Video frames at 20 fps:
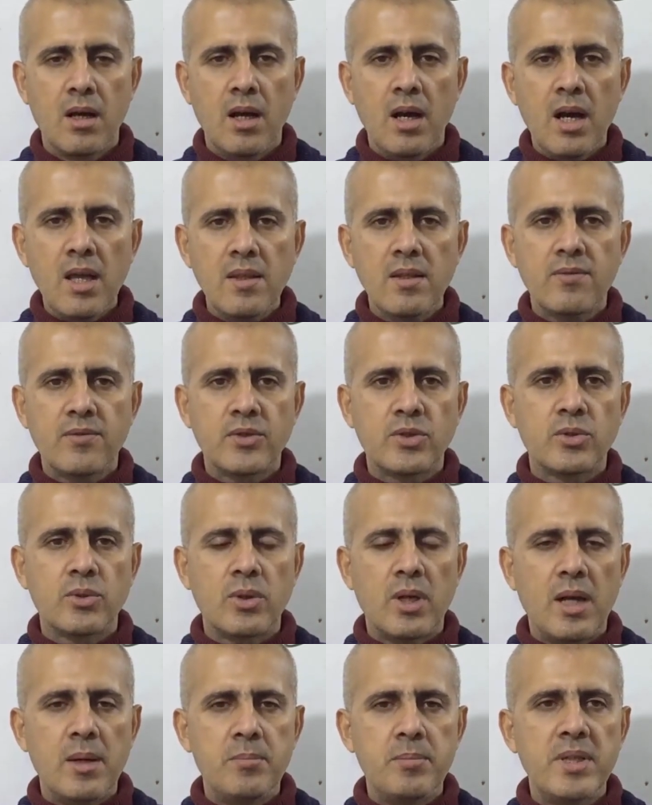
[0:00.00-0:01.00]
هذا الفيديو
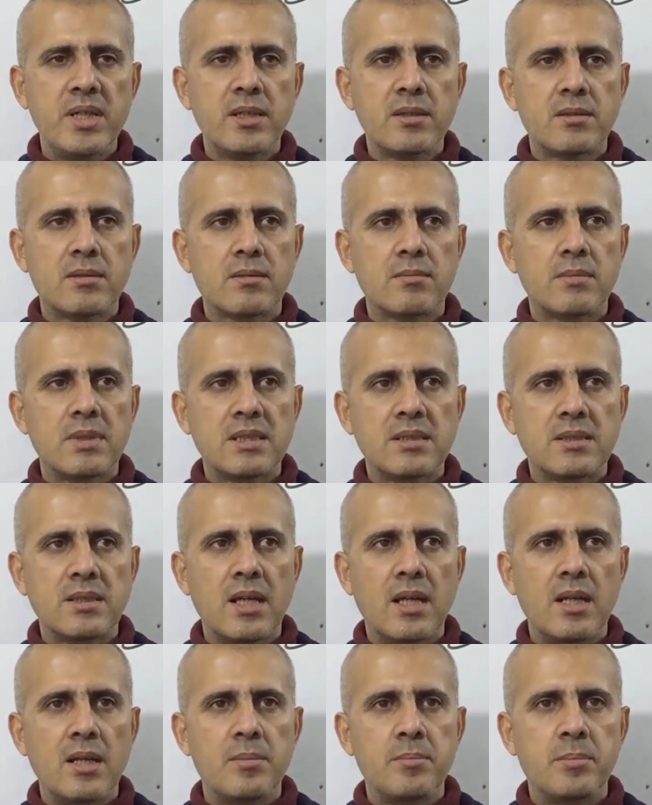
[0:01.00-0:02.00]
حبيت
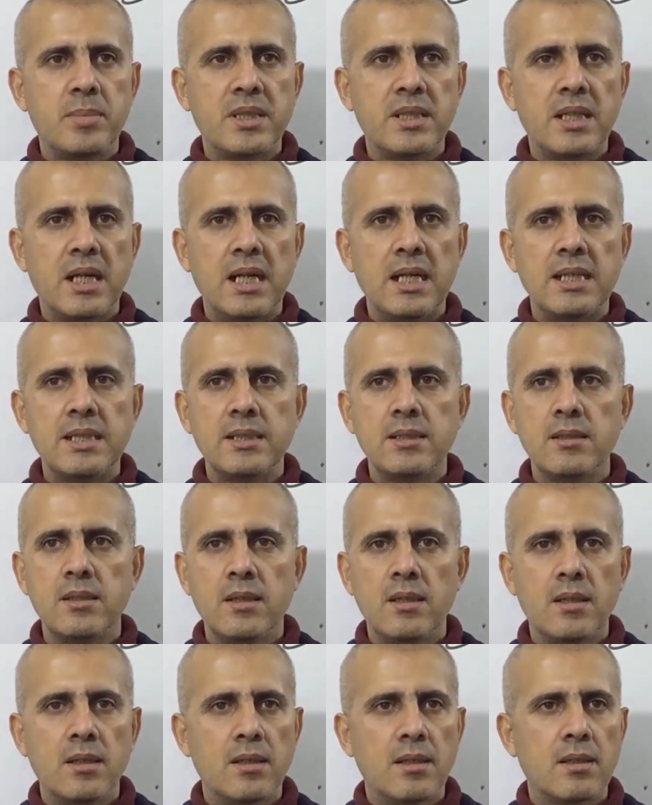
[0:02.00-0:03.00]
اتكلم به عن
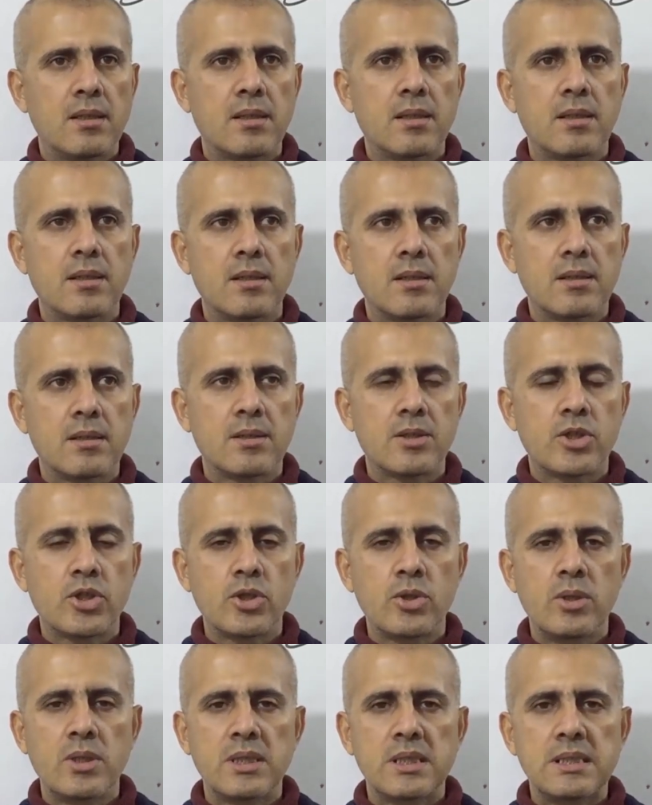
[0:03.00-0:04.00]
آه،
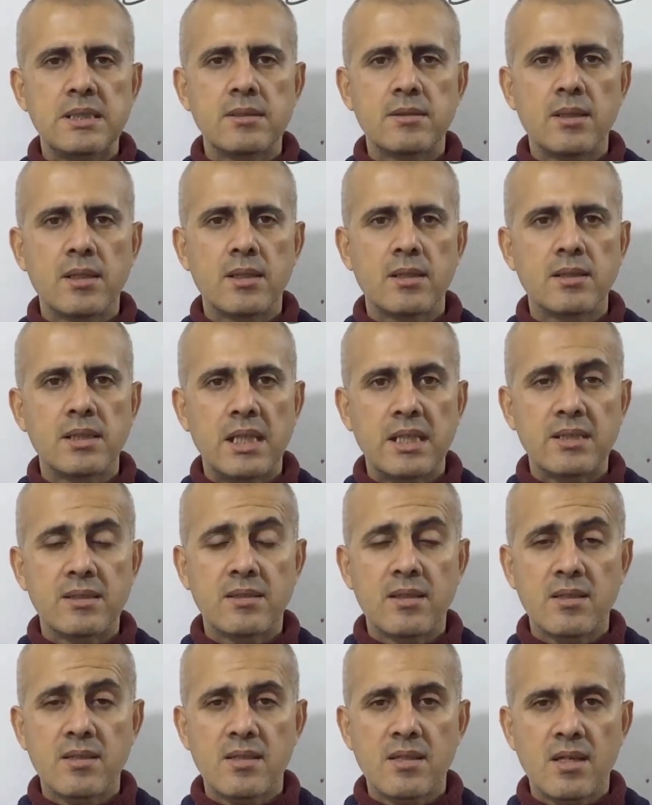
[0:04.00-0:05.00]
شلون انت يعني
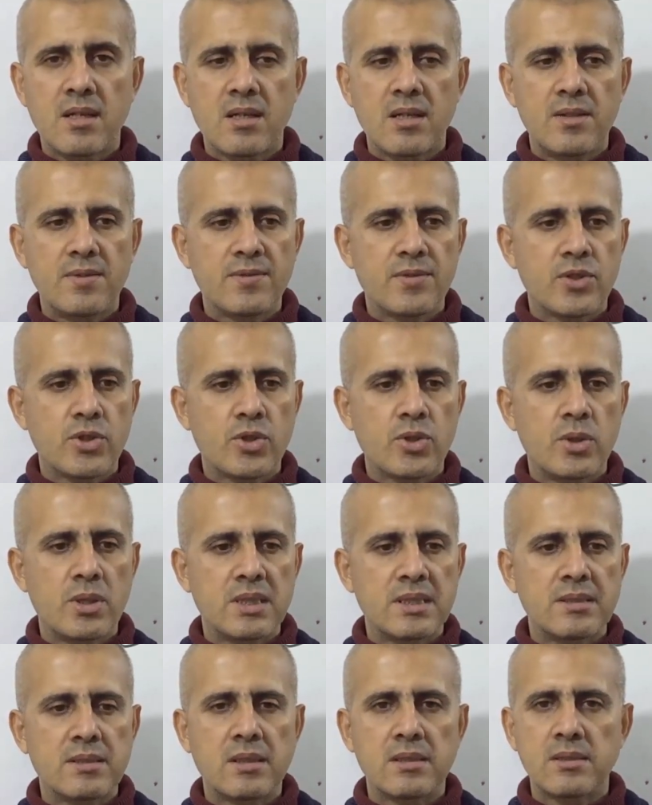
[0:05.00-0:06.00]
تتصرف شلون
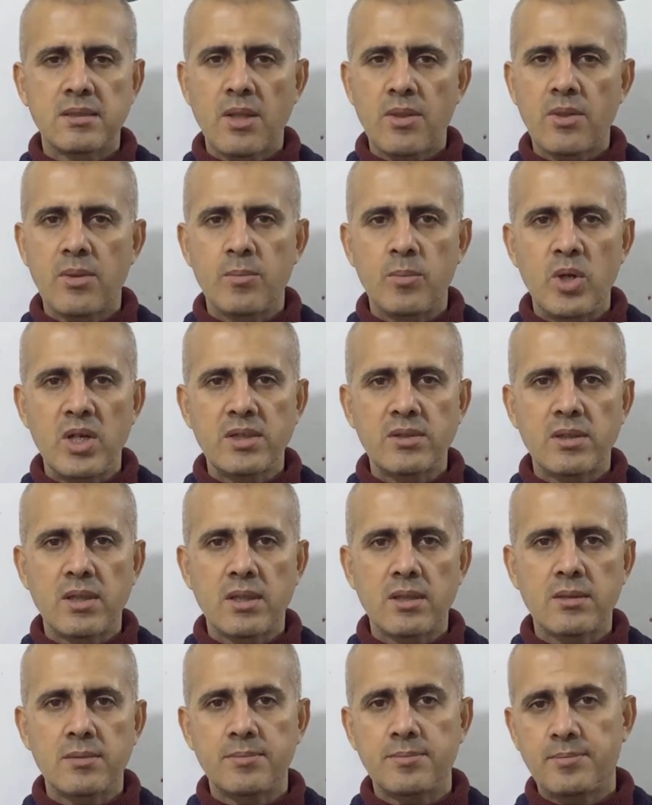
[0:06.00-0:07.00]
انت تنظم
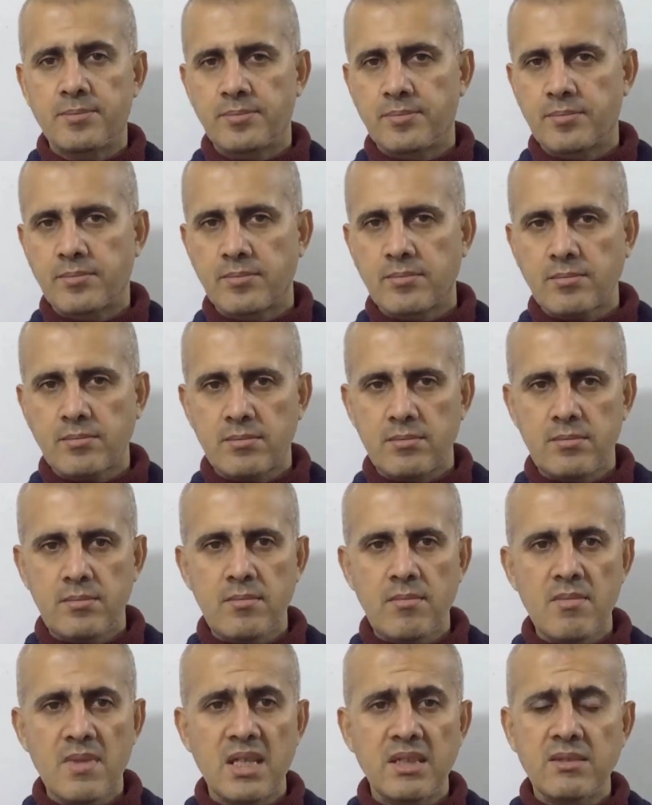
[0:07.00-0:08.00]
وقتك
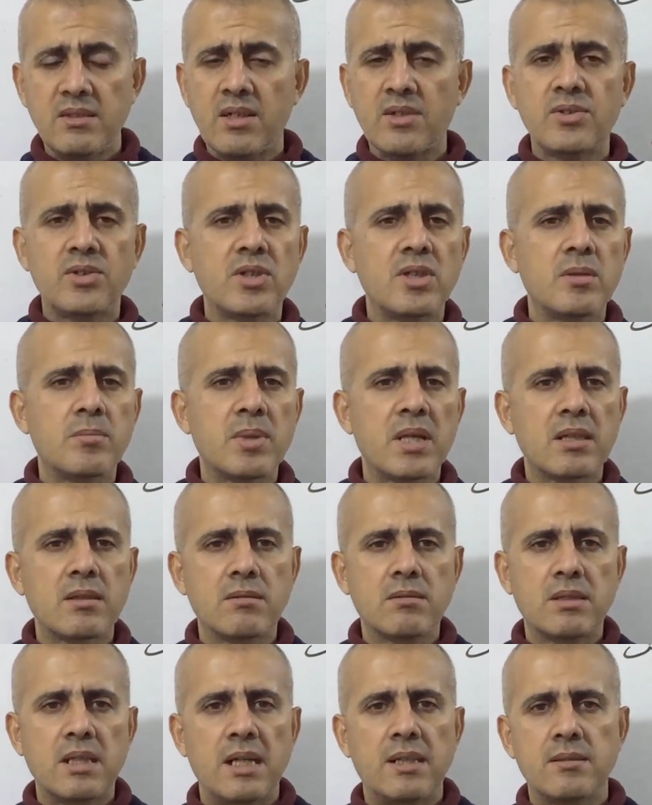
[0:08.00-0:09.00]

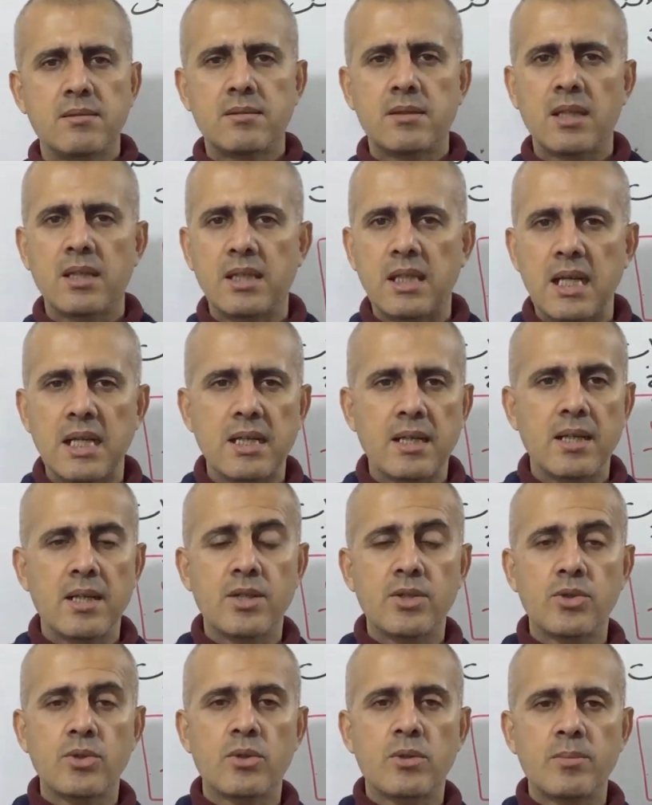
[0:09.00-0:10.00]
ترتيبك قعدتك
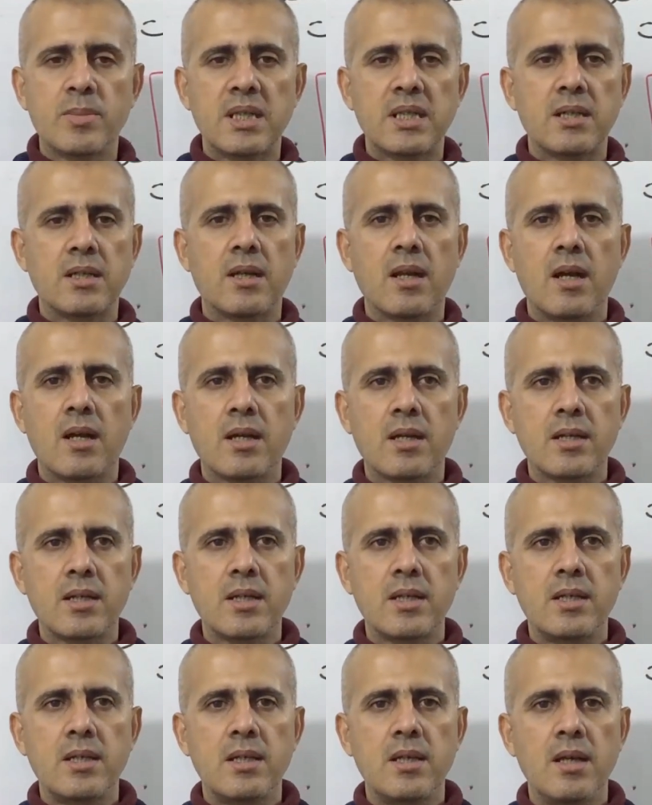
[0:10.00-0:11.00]
اكلك شربك الى
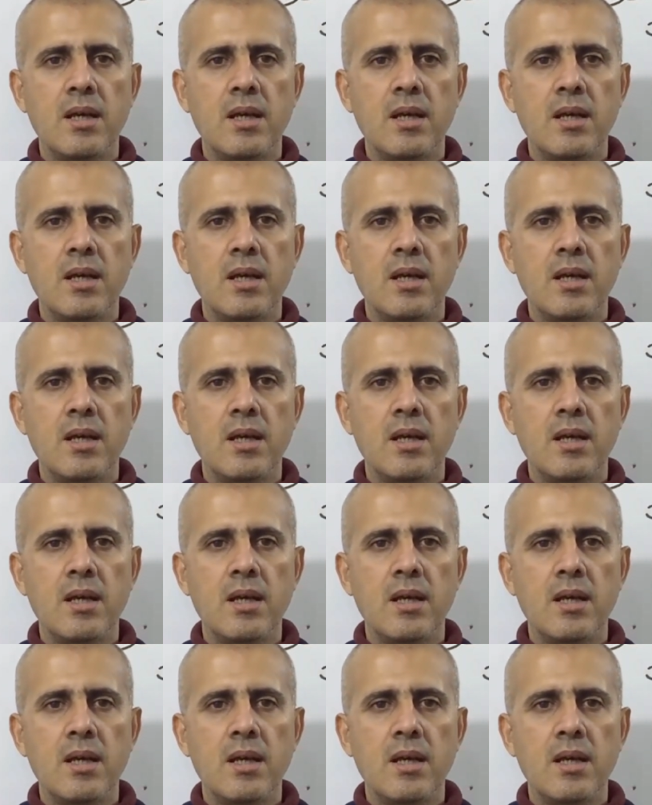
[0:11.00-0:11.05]
اخره